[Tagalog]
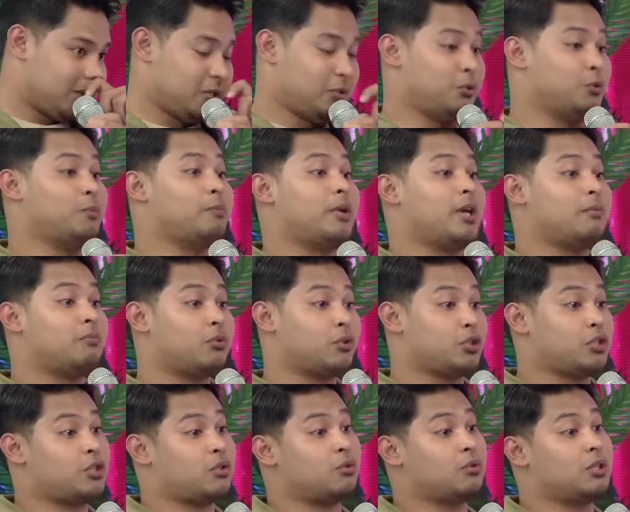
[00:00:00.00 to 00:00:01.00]
Yung
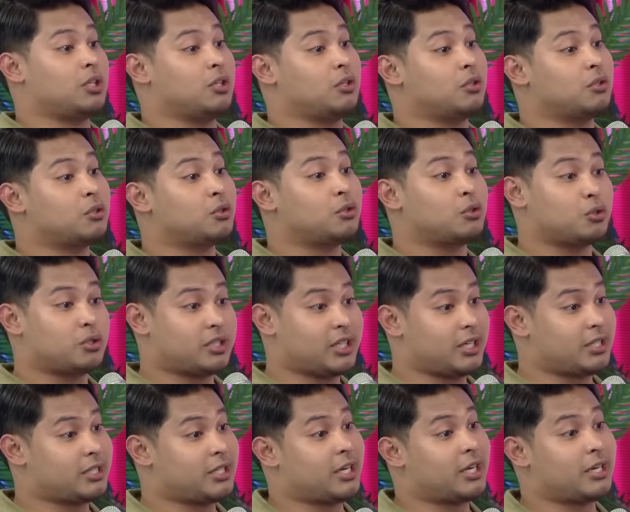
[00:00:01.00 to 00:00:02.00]
memories ko na yun, yun yung
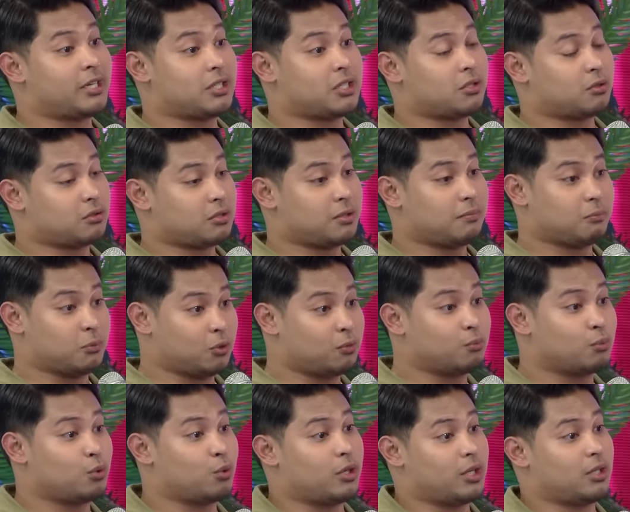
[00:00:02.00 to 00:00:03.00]
cherish ko sa buong
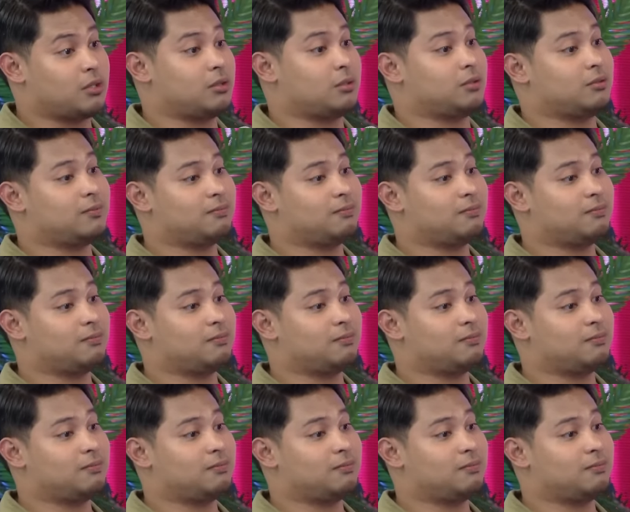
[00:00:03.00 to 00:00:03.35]
buhay ko.